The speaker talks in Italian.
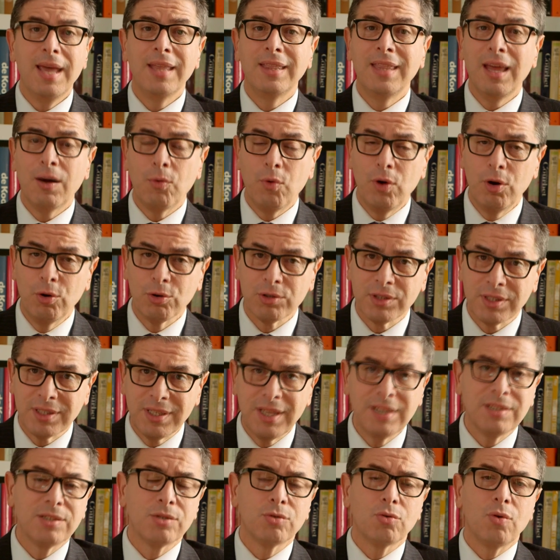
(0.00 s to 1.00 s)
e da quello
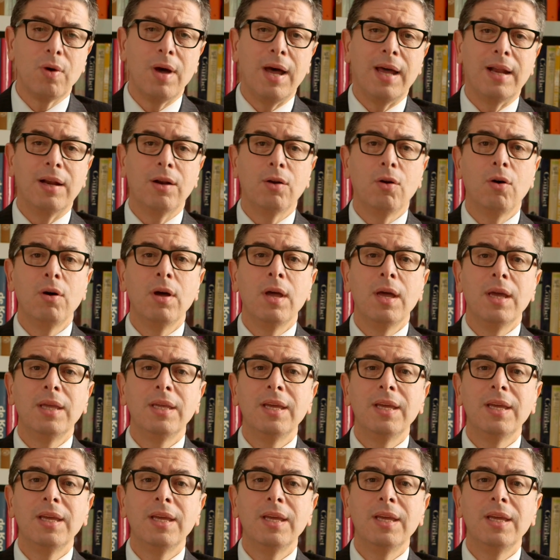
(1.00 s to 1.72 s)
stesso anno